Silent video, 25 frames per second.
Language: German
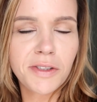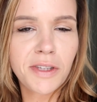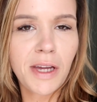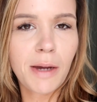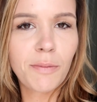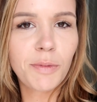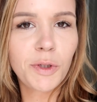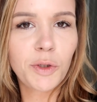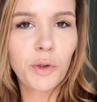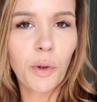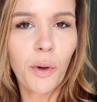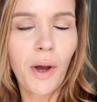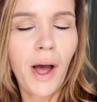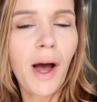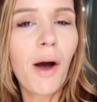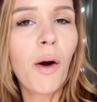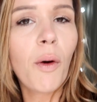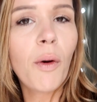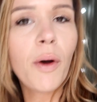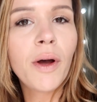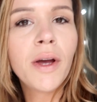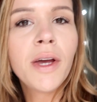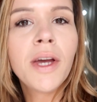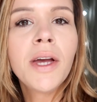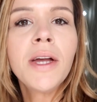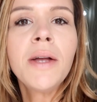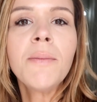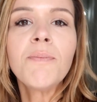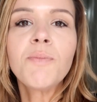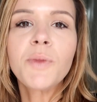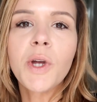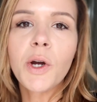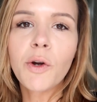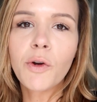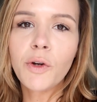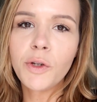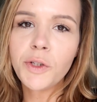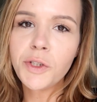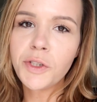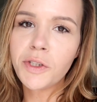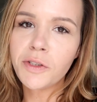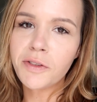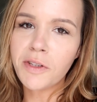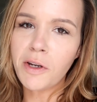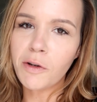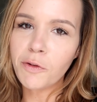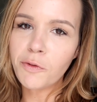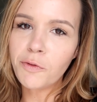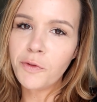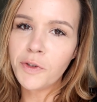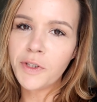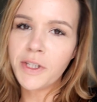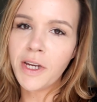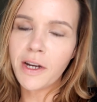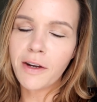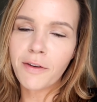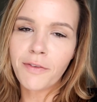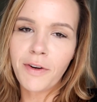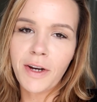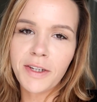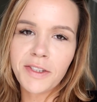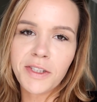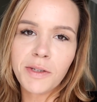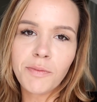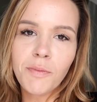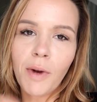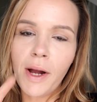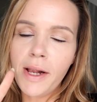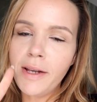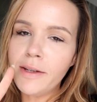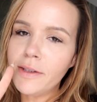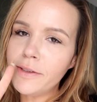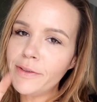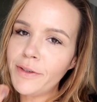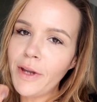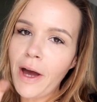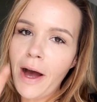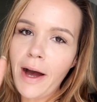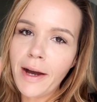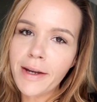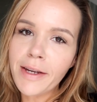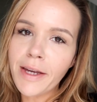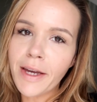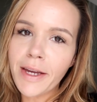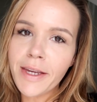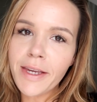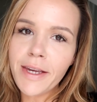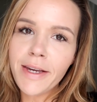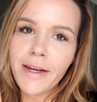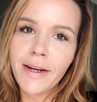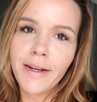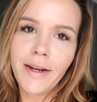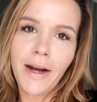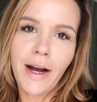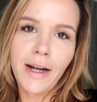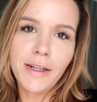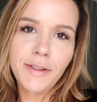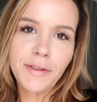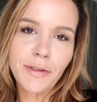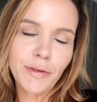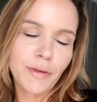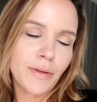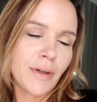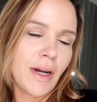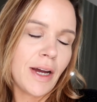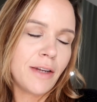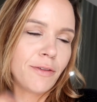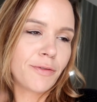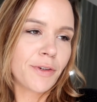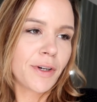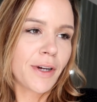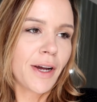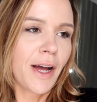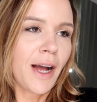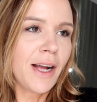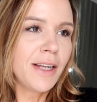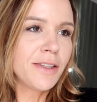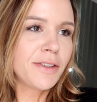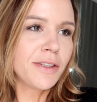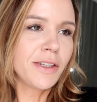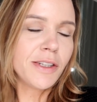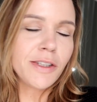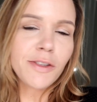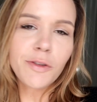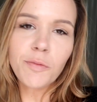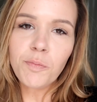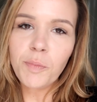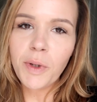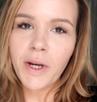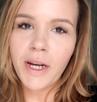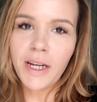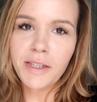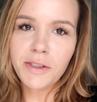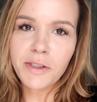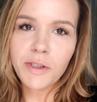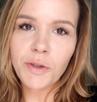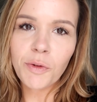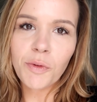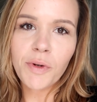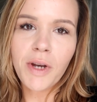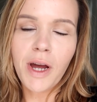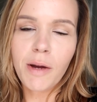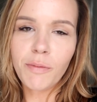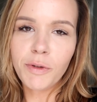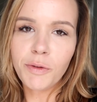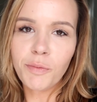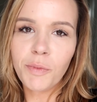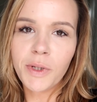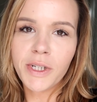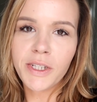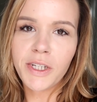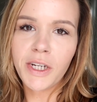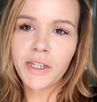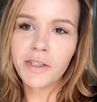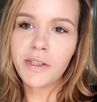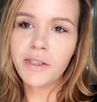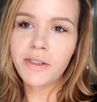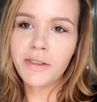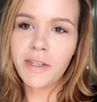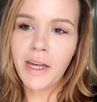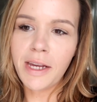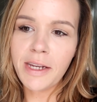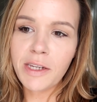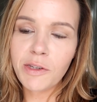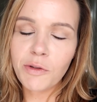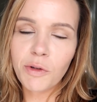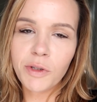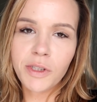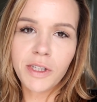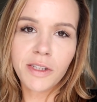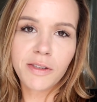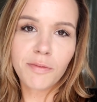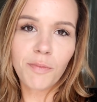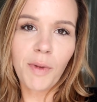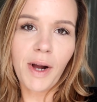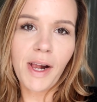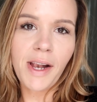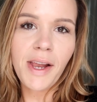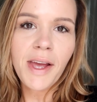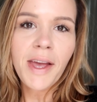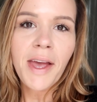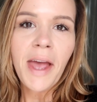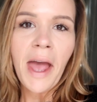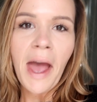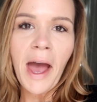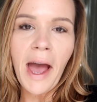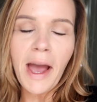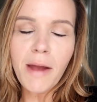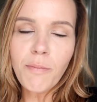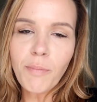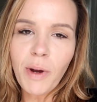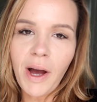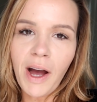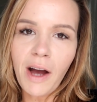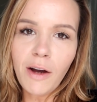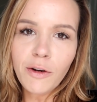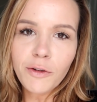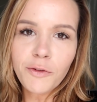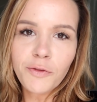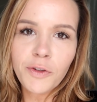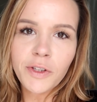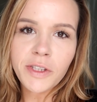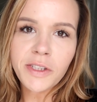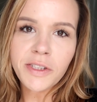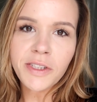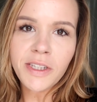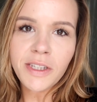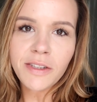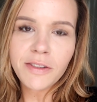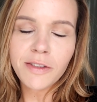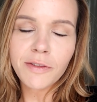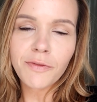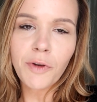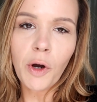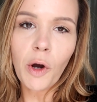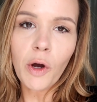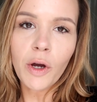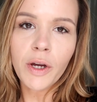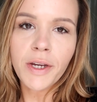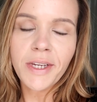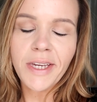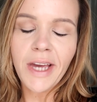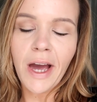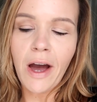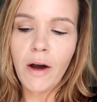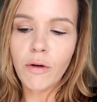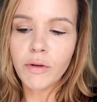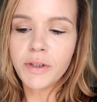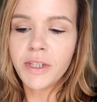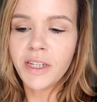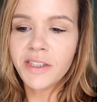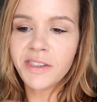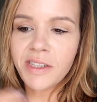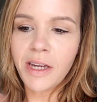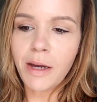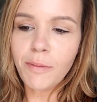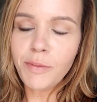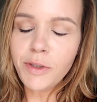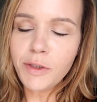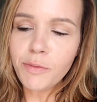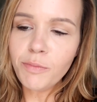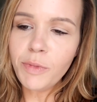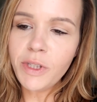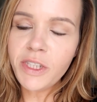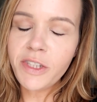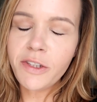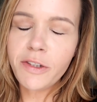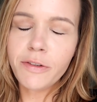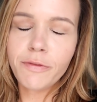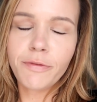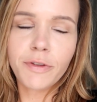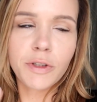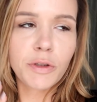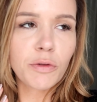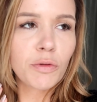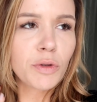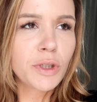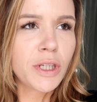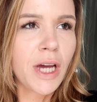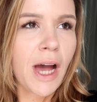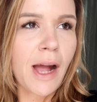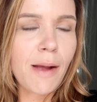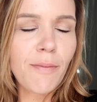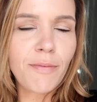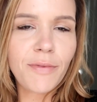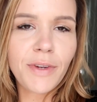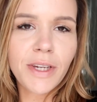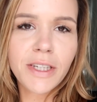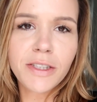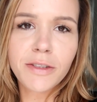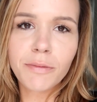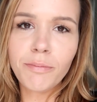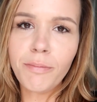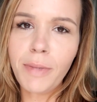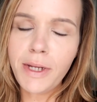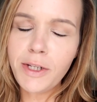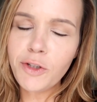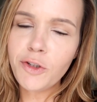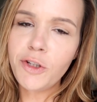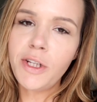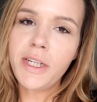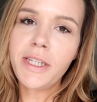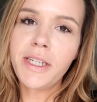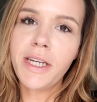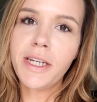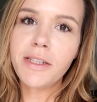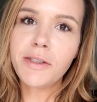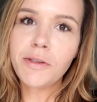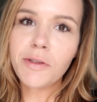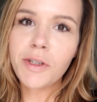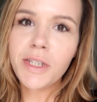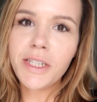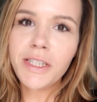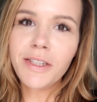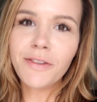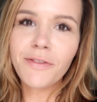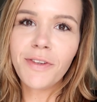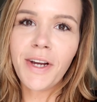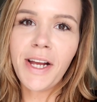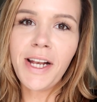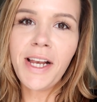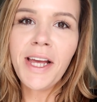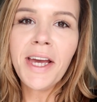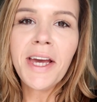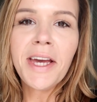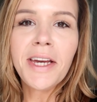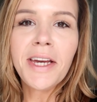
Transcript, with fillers: das habe ich doch auch. Dann könnte ich das Outfit ja quasi mal nachkreieren. Also einfach als Inspiration habe ich mir gedacht, zeige ich euch jetzt mal ein paar Outfits Outfits diese Woche. Ja, und jetzt habe ich mich versucht, halbwegs menschlich herzurichten, weil